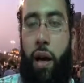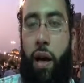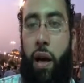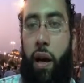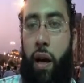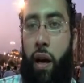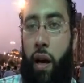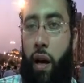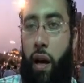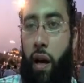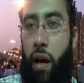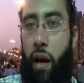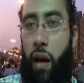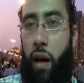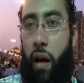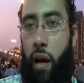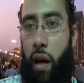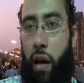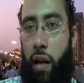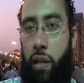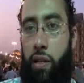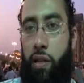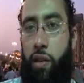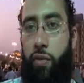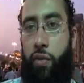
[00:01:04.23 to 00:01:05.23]
آه،
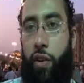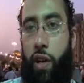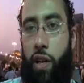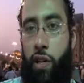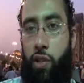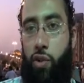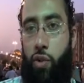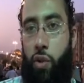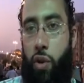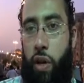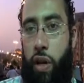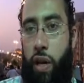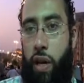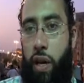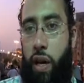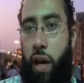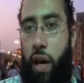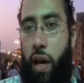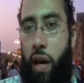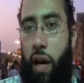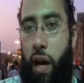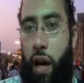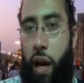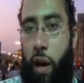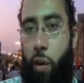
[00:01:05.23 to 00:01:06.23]
للسفاره
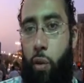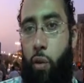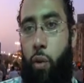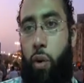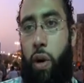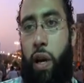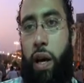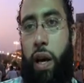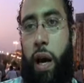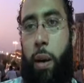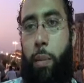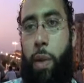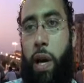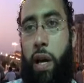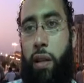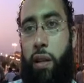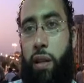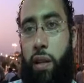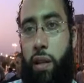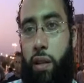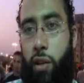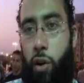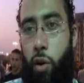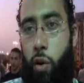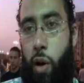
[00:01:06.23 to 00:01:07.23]
السوريه او لجامعه
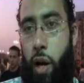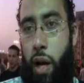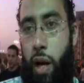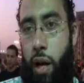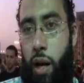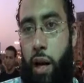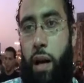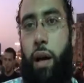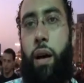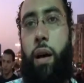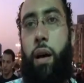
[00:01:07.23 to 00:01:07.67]
الدول